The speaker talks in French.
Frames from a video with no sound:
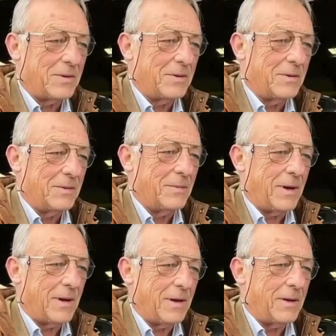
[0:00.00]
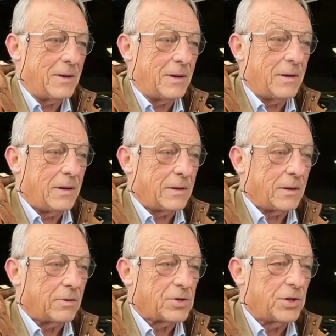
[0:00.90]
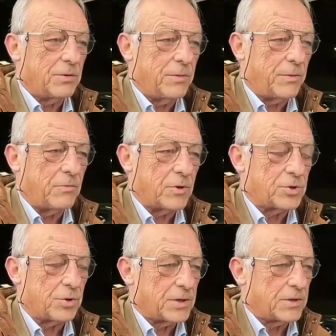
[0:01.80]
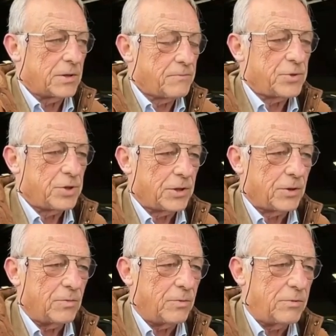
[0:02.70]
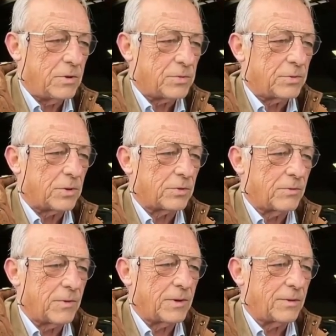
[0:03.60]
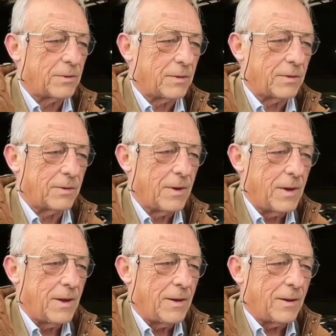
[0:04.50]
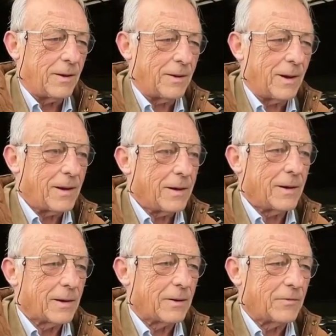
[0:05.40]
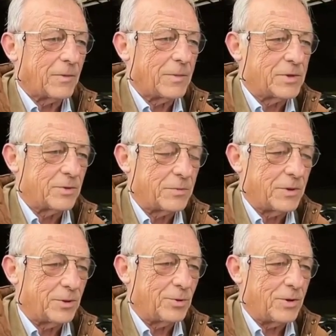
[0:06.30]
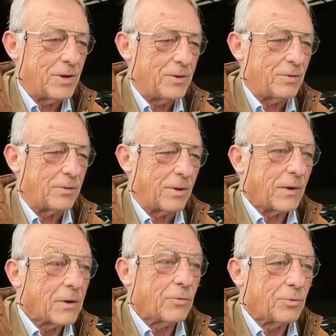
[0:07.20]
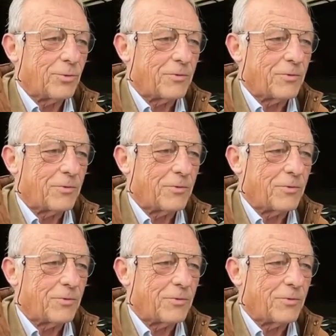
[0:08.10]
euh, ben, il, rentre chez lui, puis moi je suis resté, puis j'ai été au bout et je me suis retrouvé donc euh, euh, à l'ENAC en formation pilote de ligne, donc un vrai conte